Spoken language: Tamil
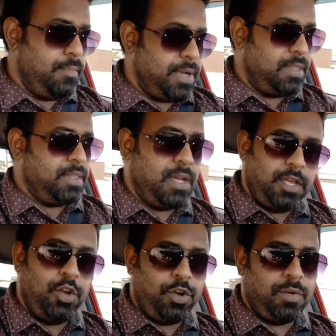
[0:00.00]
இப்போ இந்த
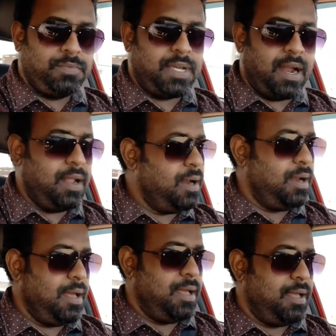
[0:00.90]
யூடியூப் சேனல்
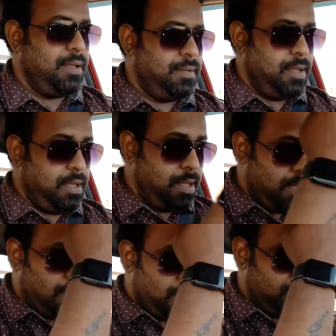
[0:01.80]

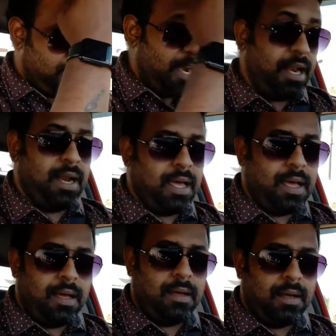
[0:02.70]
சேனல்
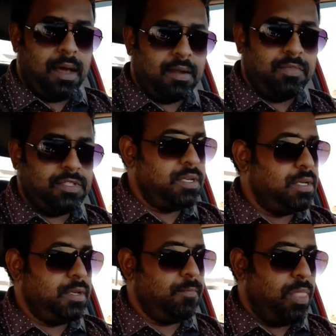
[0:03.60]
ஆரம்பித்து
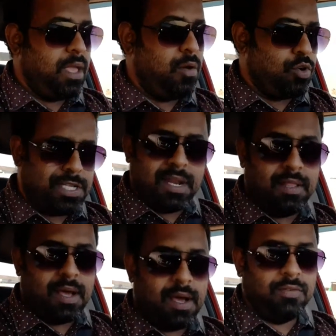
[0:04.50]
கொஞ்ச
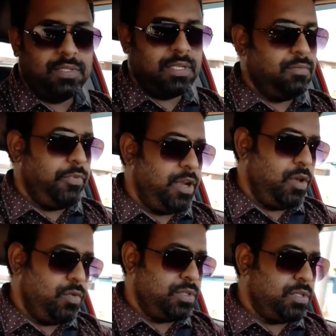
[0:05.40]
நாள் தான் ஆகுது
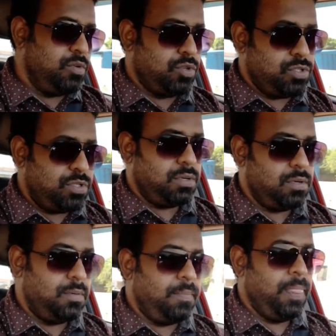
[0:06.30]
வீடியோ வந்து
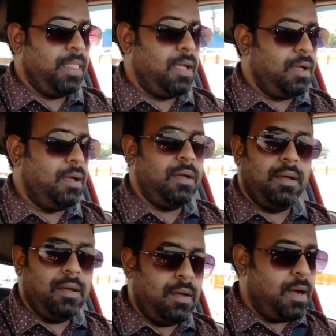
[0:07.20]
கொஞ்சம்
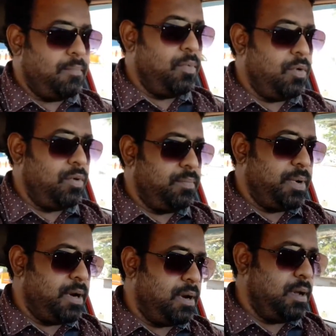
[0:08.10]
அப்லோட்
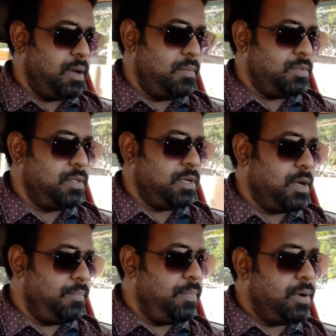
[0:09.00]
பண்ண
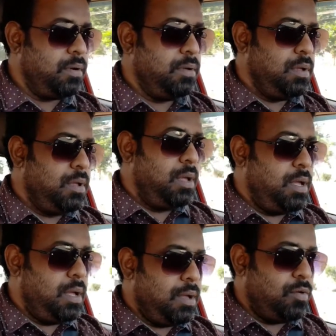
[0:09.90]
ஆரம்பித்ததுக்கப்புறம்
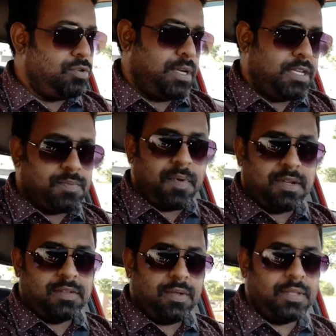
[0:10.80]
கொஞ்சம்
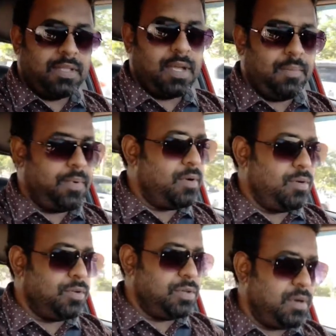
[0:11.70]
ரெஸ்பான்ஸ்
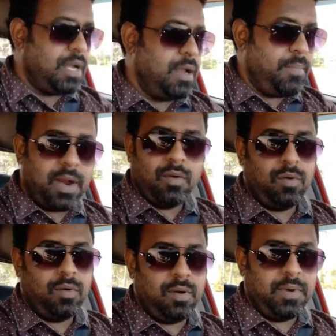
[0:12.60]
வந்ததுக்கப்புறம் கொஞ்சம் நல்லா
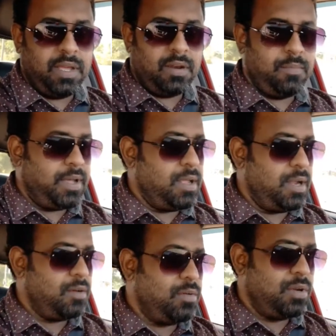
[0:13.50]
பண்ணணும் அப்படிங்கிற மாதிரி
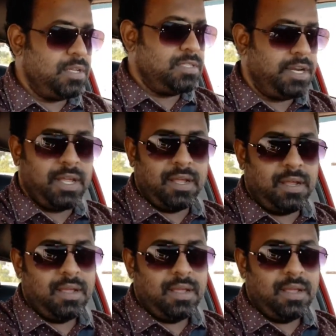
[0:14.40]
எனக்கு ஒரு சின்ன